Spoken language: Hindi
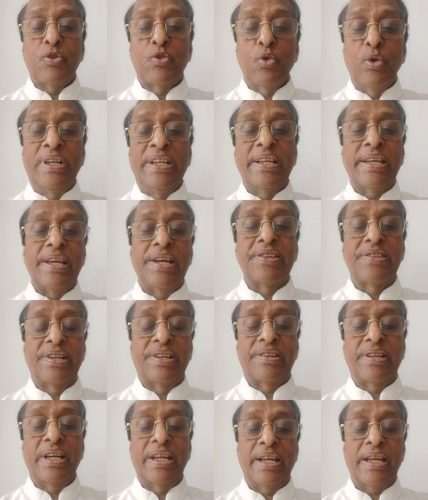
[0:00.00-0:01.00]
जो इनके
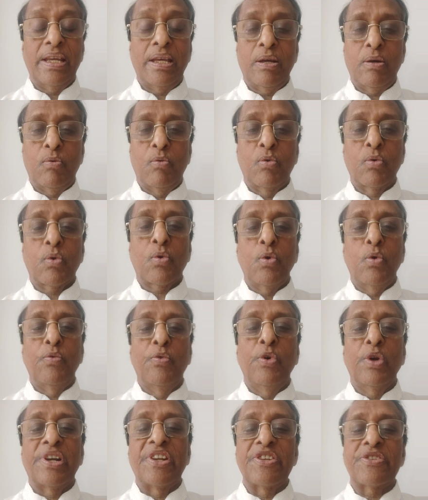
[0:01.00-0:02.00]
एजेंडा हैं उनको
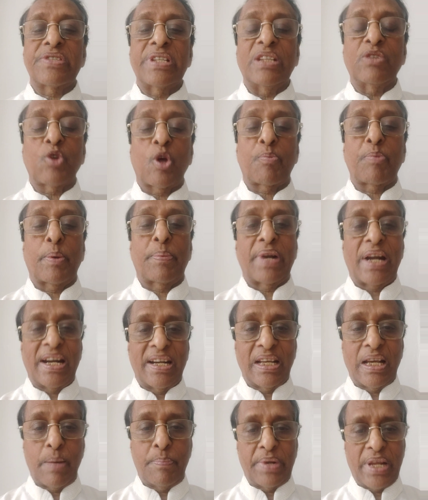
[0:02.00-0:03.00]
वो निश्चित तौर पर
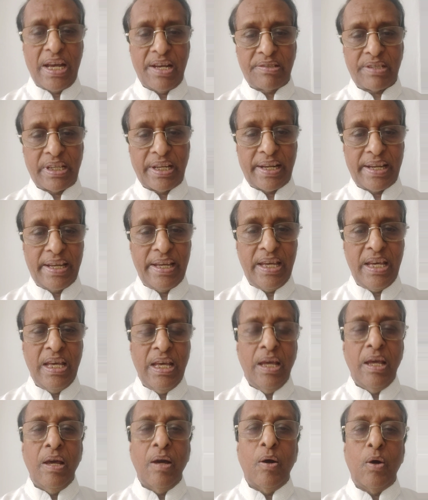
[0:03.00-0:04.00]
बढ़ाने का प्रयास करेंगे
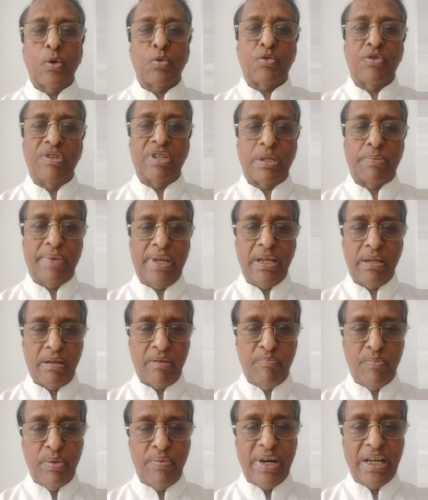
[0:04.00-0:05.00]
और उसी समय
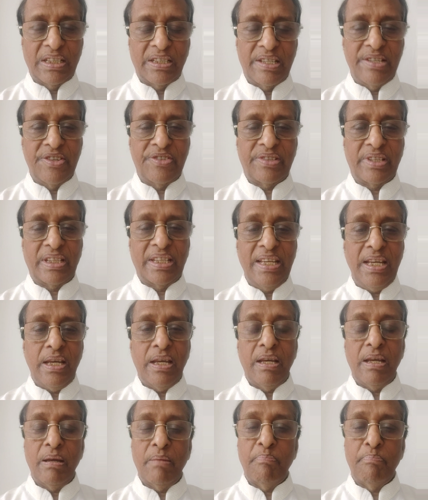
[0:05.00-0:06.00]
विवाद की स्थिति
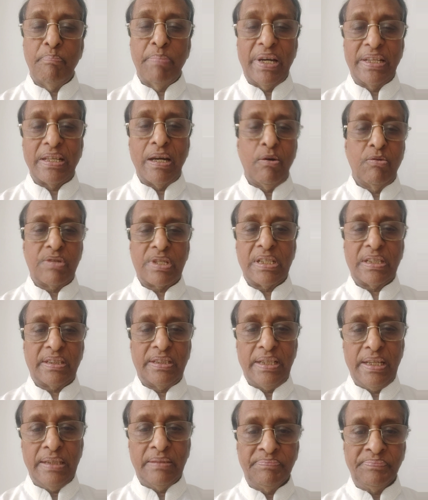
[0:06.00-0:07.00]
पैदा हो
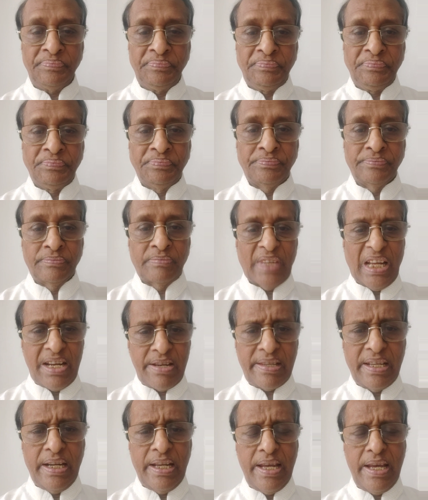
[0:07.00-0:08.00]
सकती है
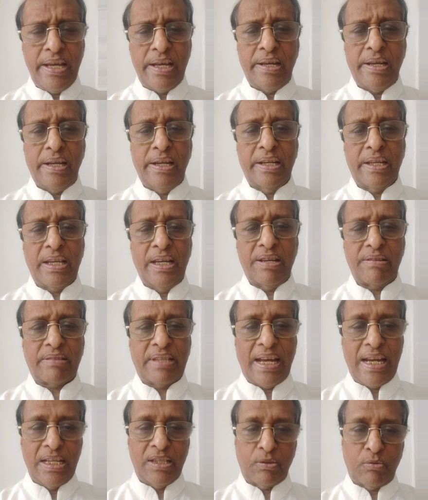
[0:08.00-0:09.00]
इसलिए इनके
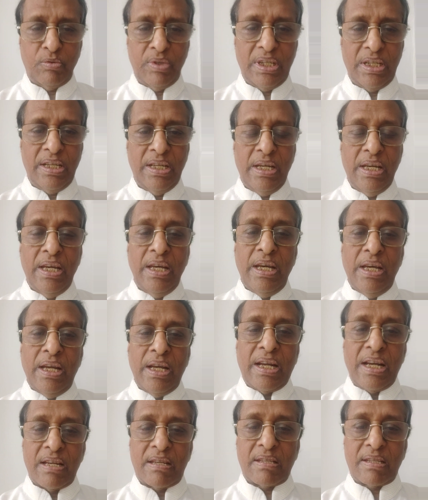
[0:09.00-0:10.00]
अस्थायित्व
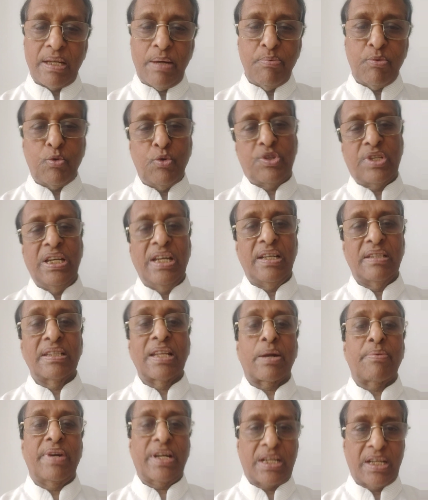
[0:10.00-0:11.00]
का सब कुछ
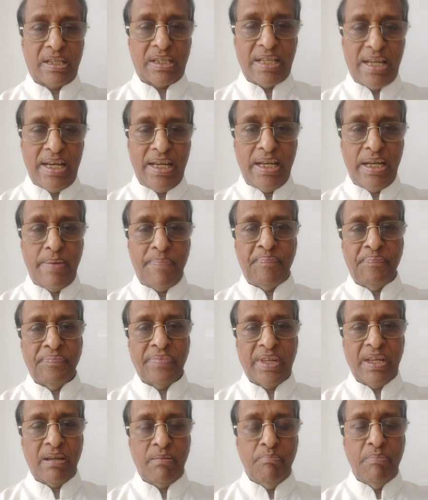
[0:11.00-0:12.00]
निर्भर करता है
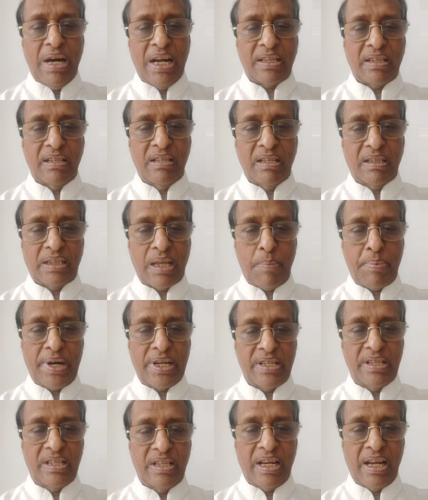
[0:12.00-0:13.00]
भारतीय जनता
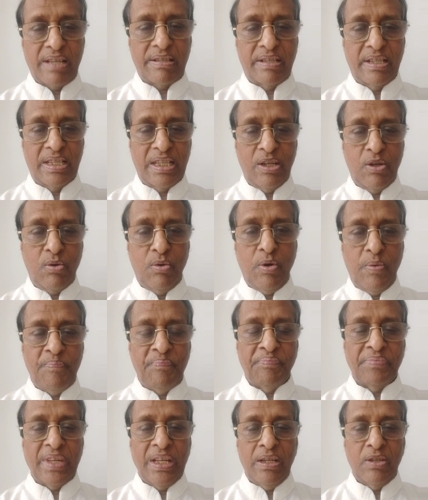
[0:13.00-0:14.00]
पार्टी की राजनीति को
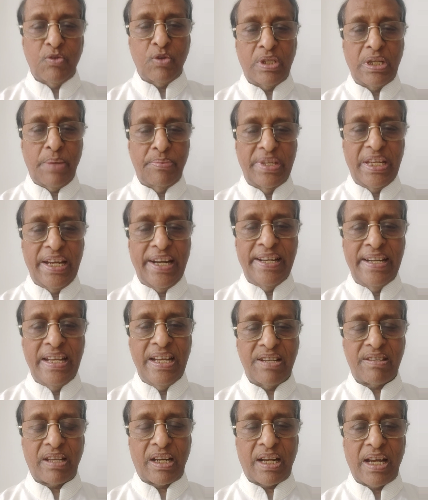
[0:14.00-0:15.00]
चूंकि अभी
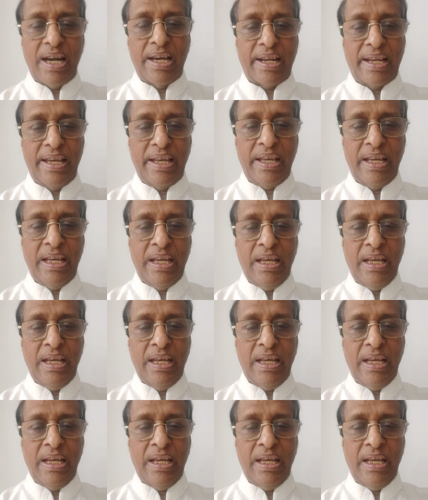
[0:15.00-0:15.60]
एनडीए सरकार है